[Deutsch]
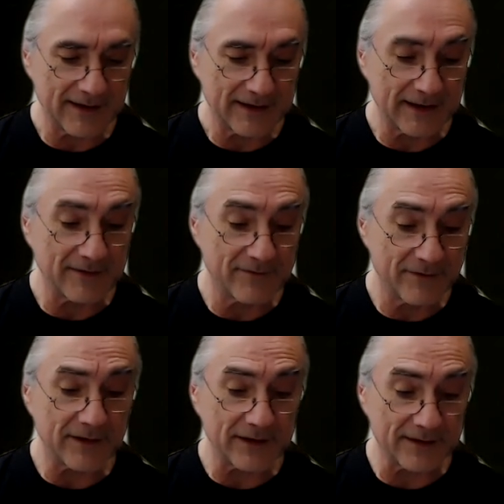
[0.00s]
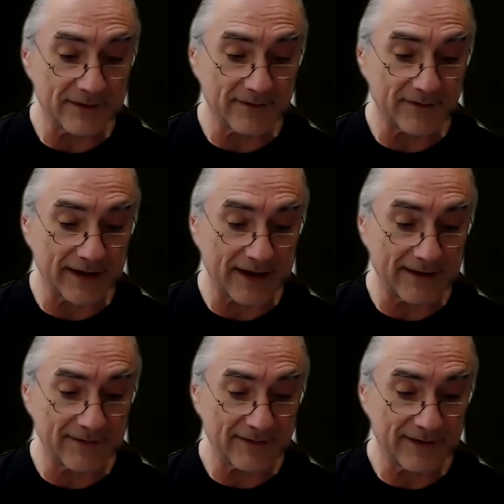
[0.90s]
Denn die wirklichen
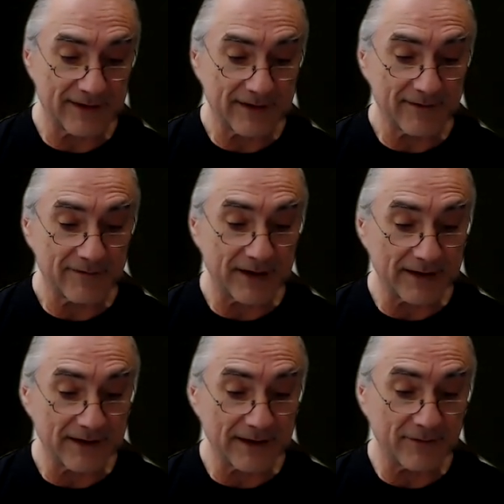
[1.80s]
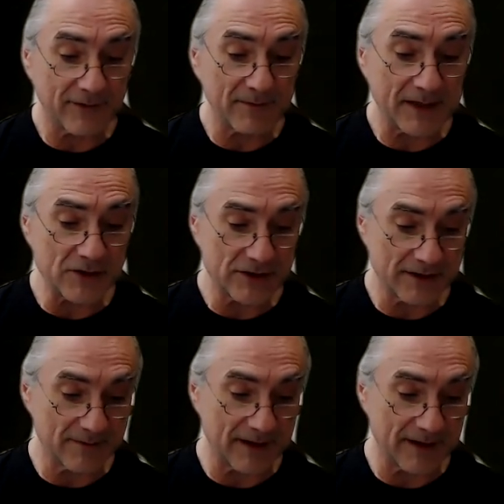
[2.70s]
Stars werden nicht von Menschen
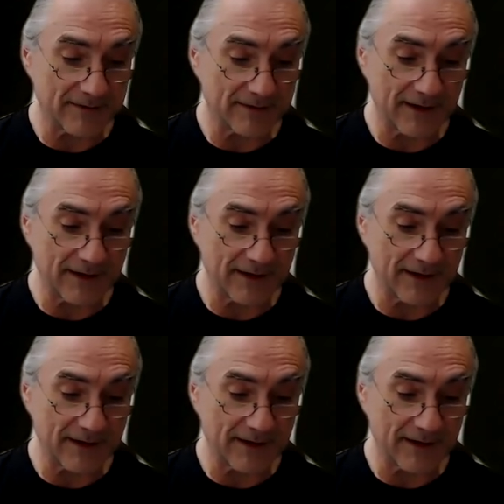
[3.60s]
gemacht.